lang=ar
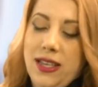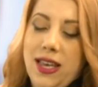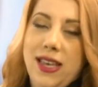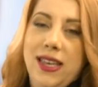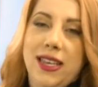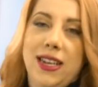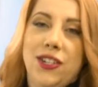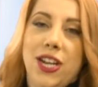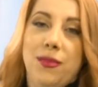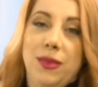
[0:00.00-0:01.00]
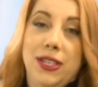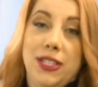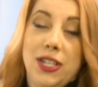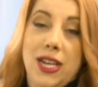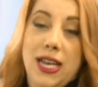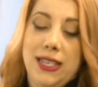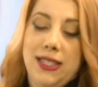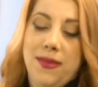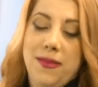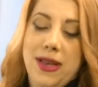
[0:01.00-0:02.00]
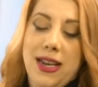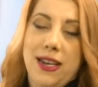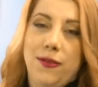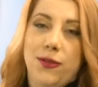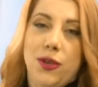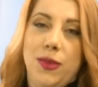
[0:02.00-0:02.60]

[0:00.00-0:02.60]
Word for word: كاي نجح بصنع اسم لنفسه